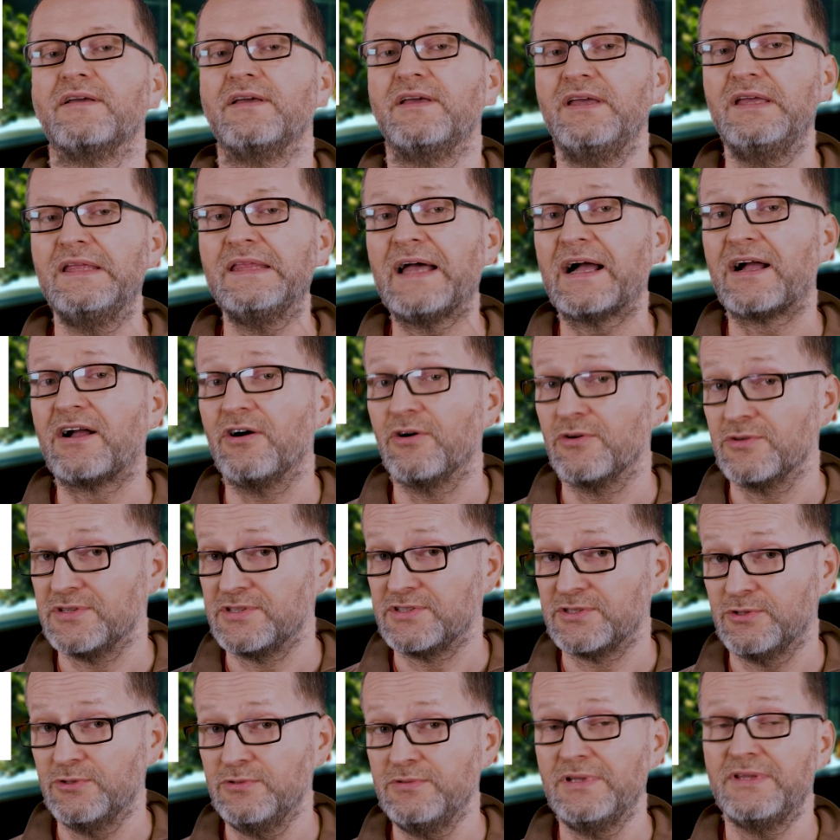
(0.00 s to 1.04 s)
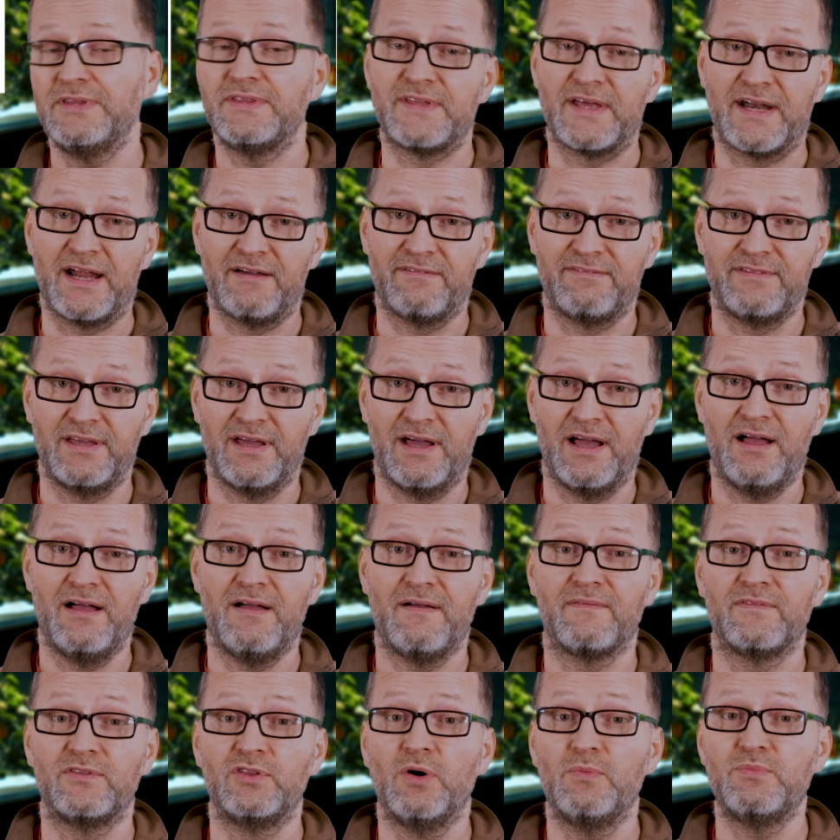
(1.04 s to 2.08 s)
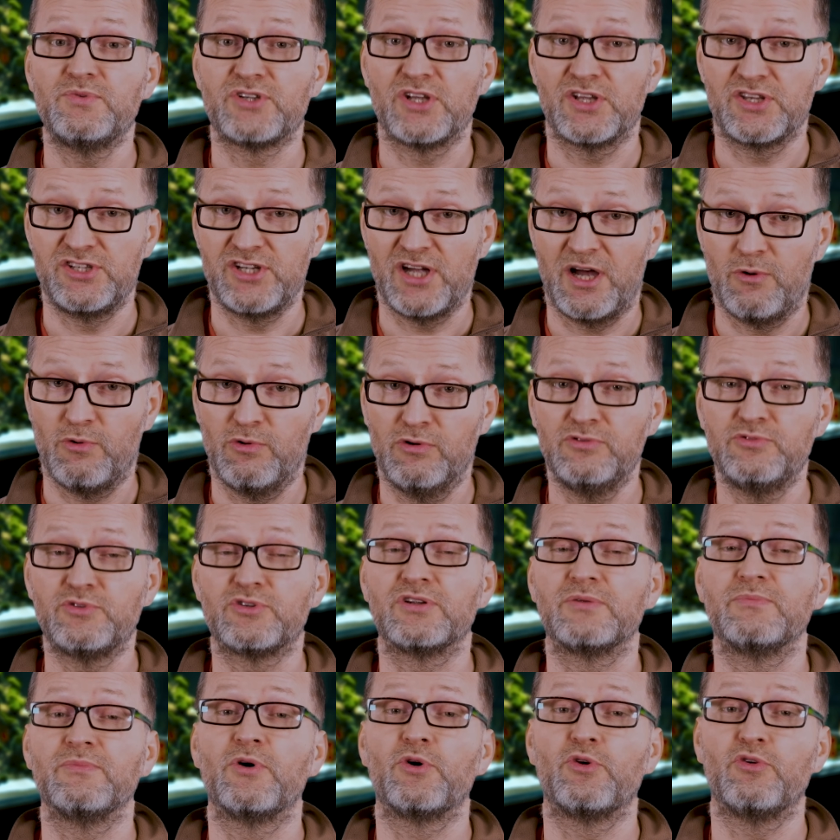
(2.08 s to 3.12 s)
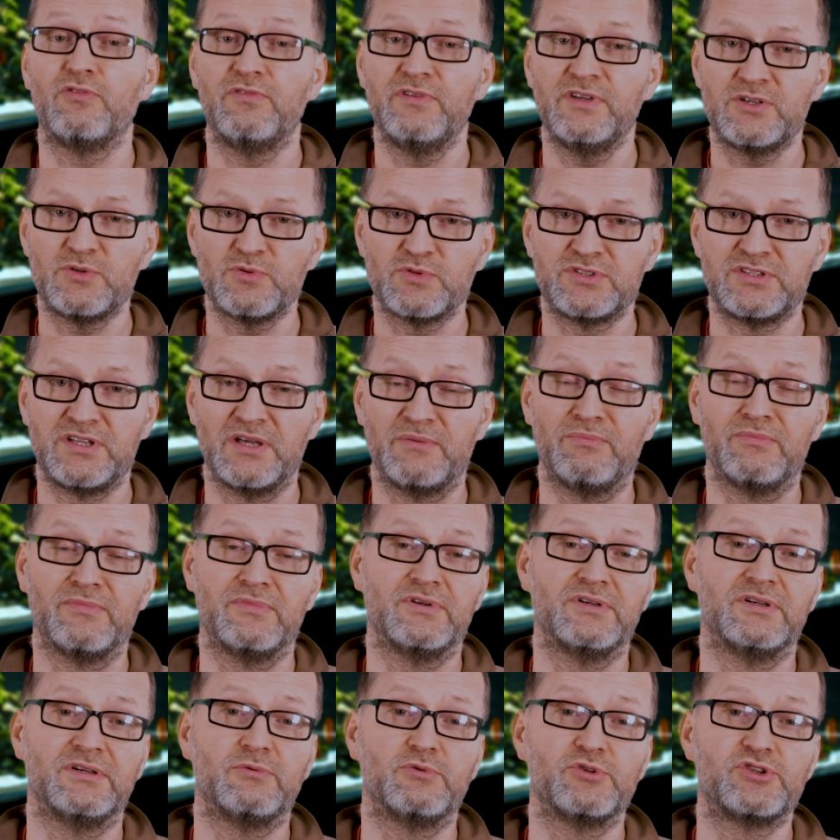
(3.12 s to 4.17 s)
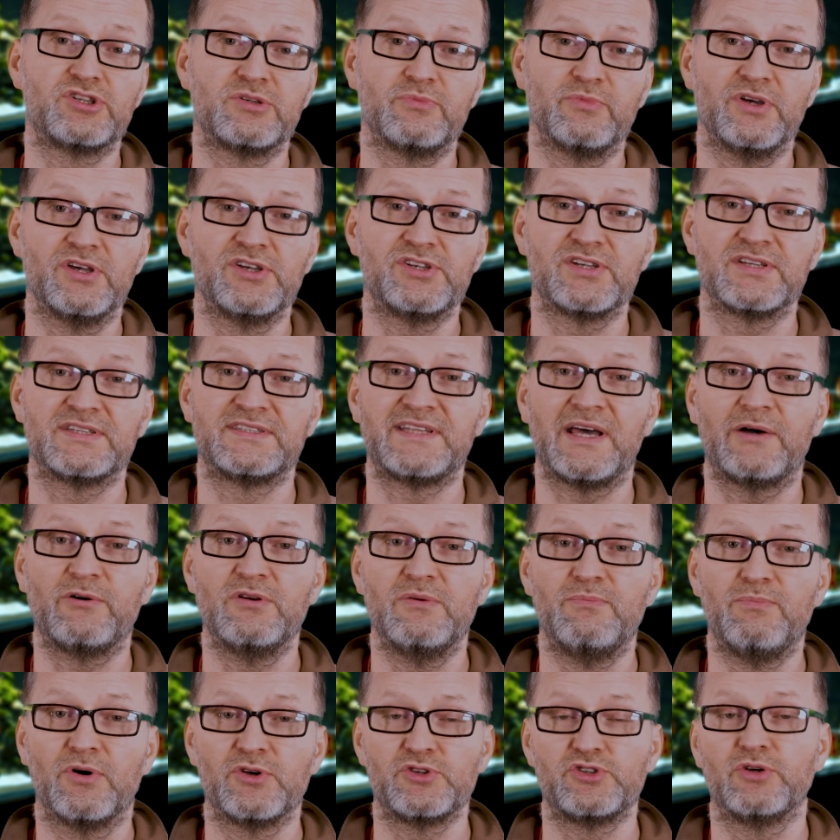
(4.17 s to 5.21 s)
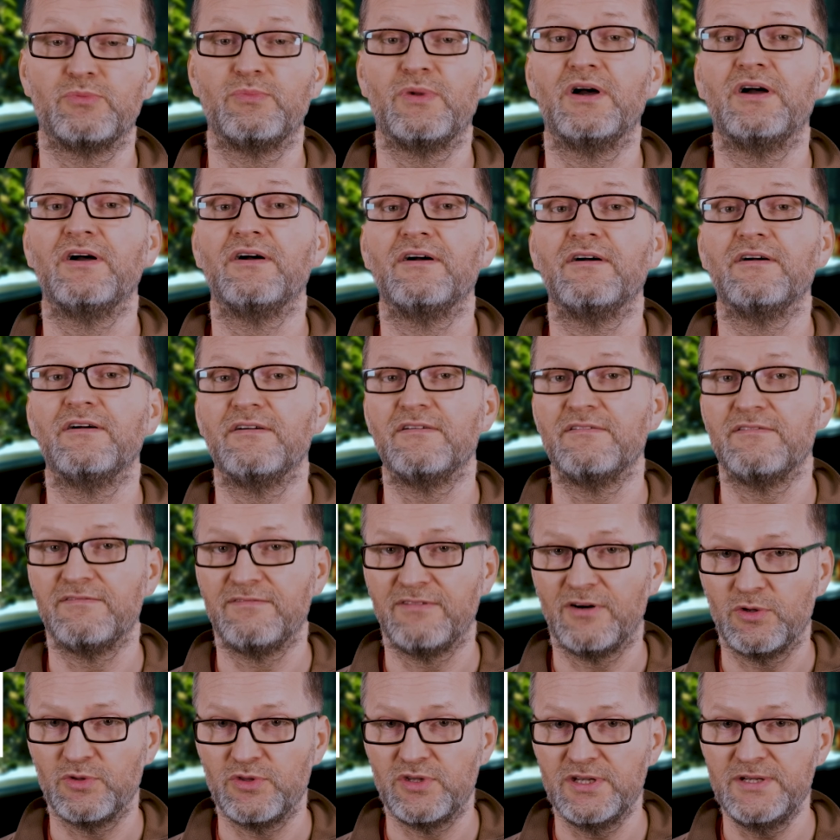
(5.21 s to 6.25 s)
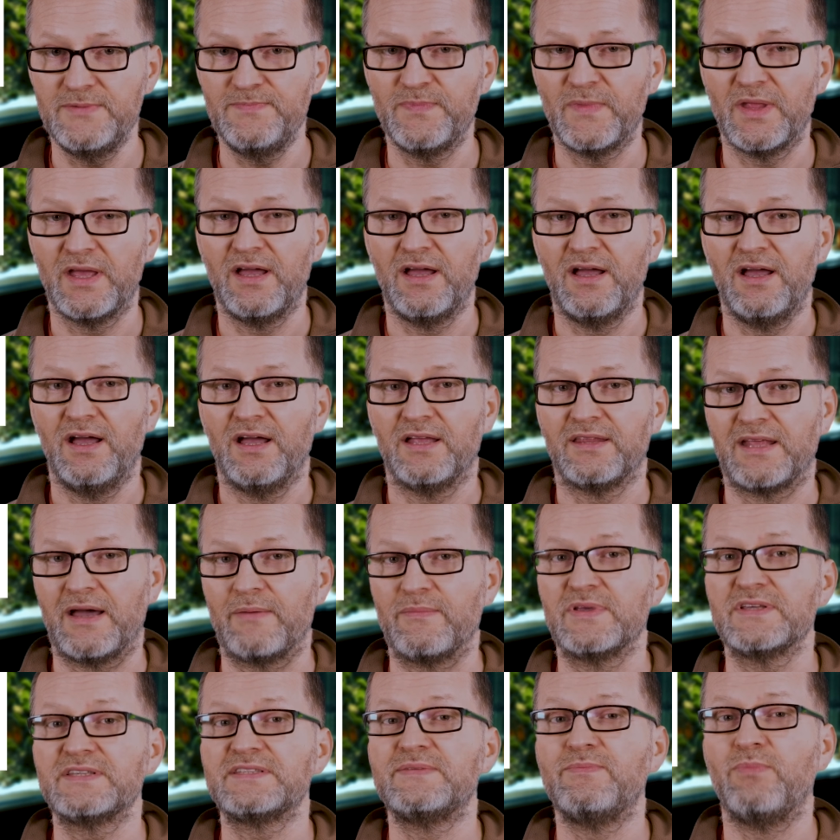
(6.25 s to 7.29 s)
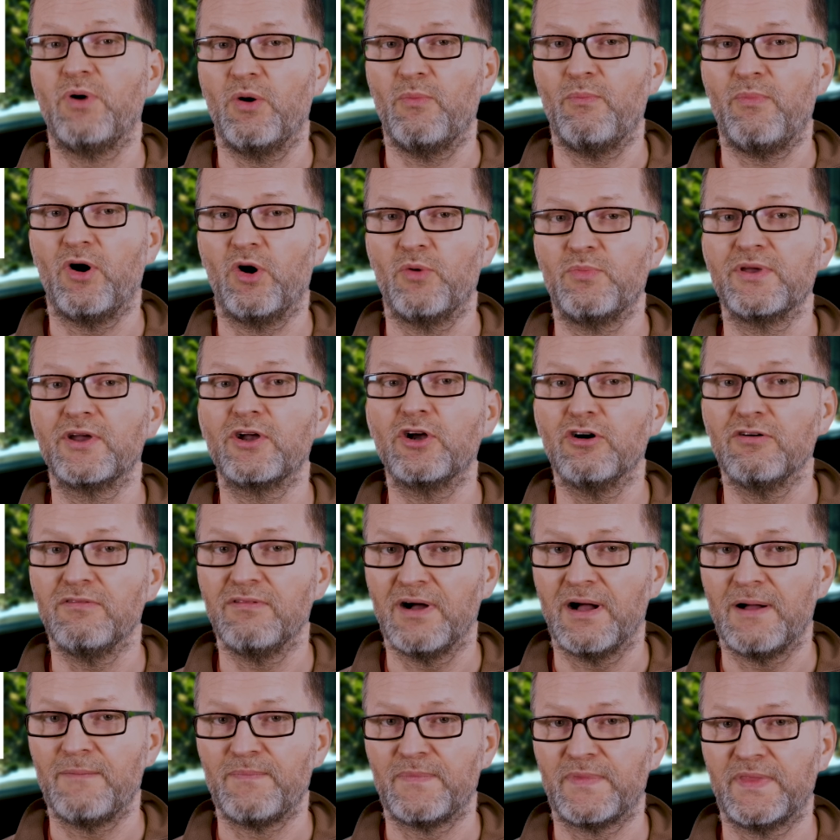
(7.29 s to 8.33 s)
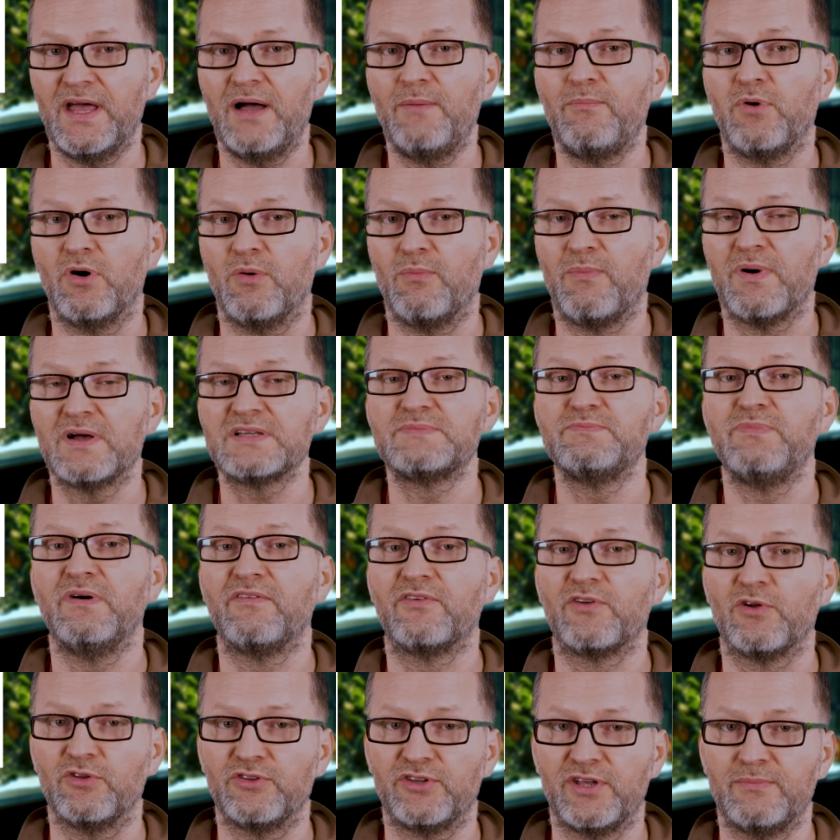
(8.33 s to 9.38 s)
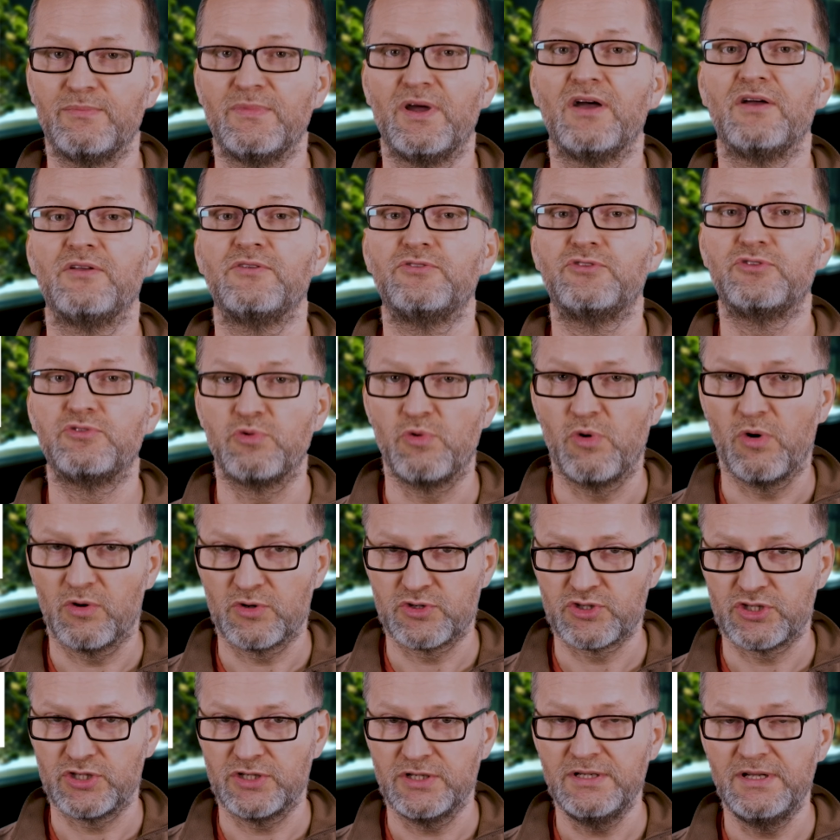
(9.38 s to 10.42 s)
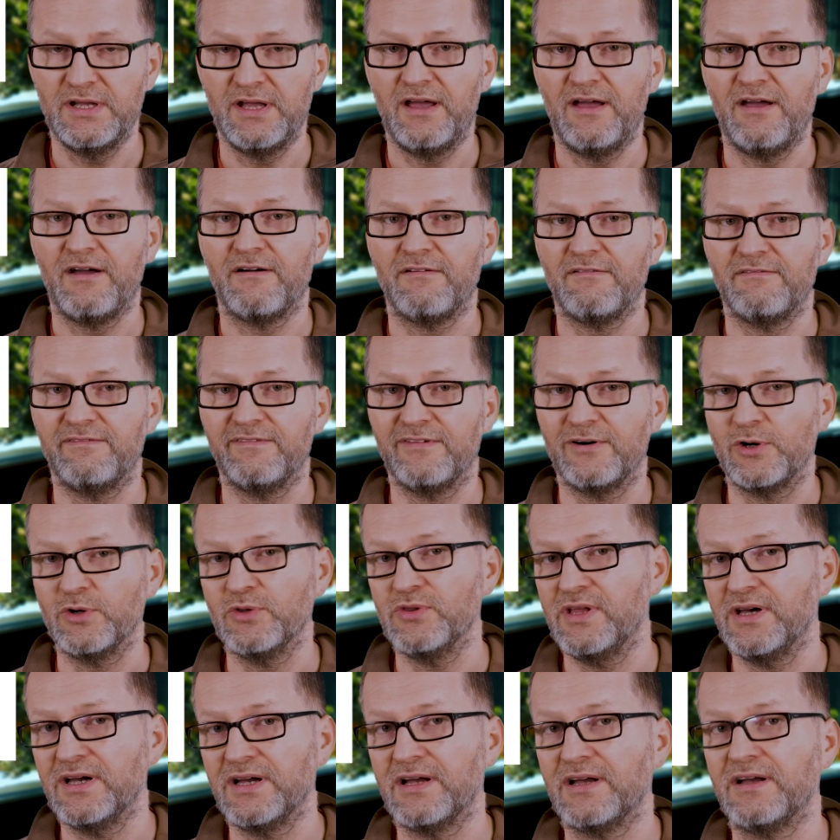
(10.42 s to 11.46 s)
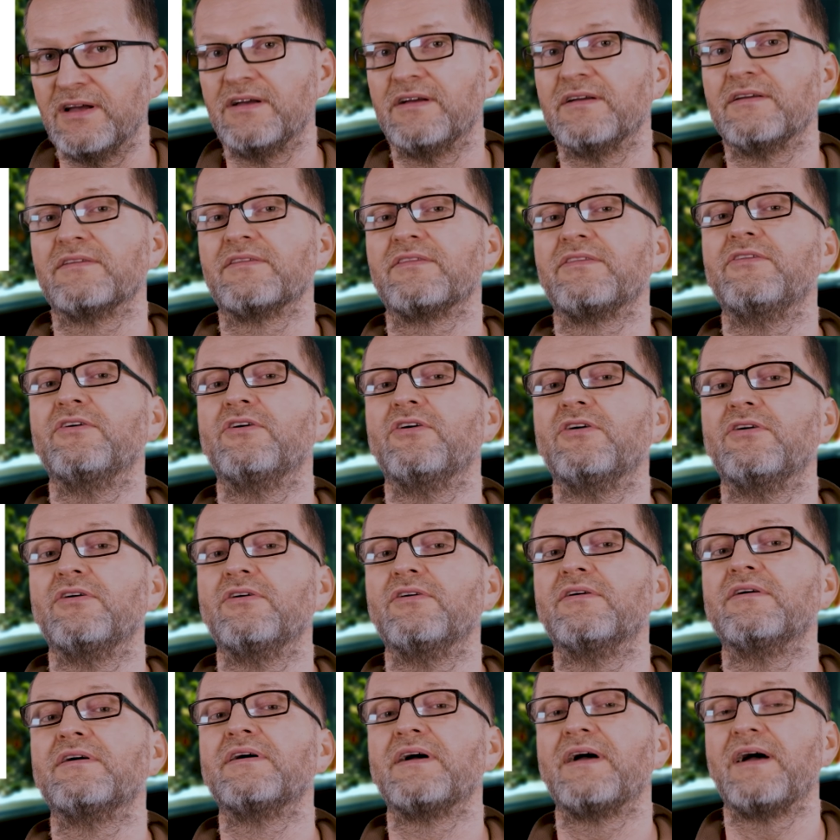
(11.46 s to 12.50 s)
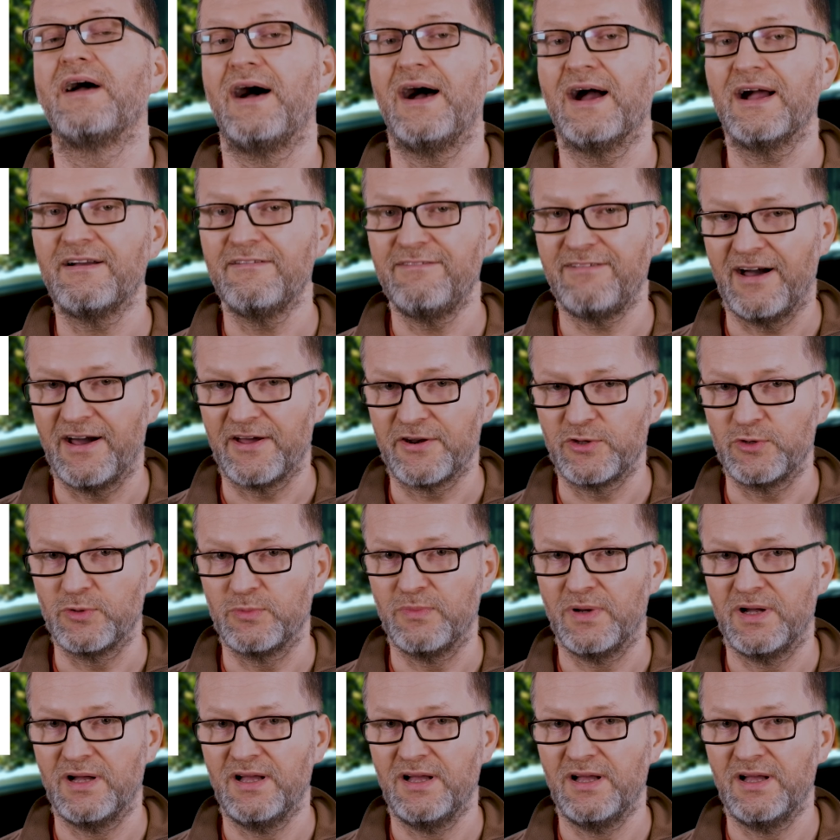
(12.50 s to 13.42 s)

i na końcu trafia do przedziału, w którym również e, utrzymuje się stały poziom E, wody, tam jest pompa obiegowa. Ta pompa z powrotem tłoczy wodę do akwarium.